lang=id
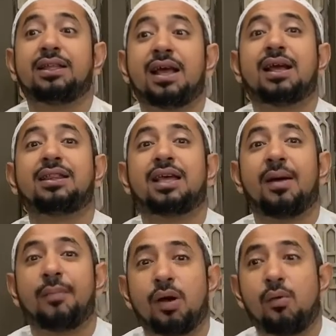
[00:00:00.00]
kita ketika
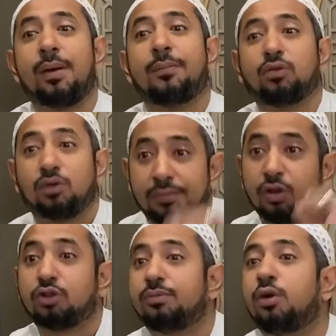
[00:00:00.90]
menguap untuk
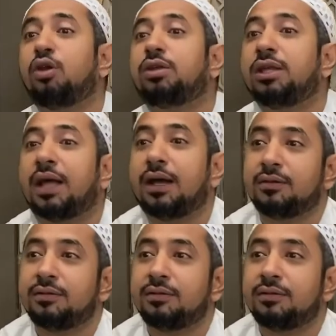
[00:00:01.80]
menutup mulut kita.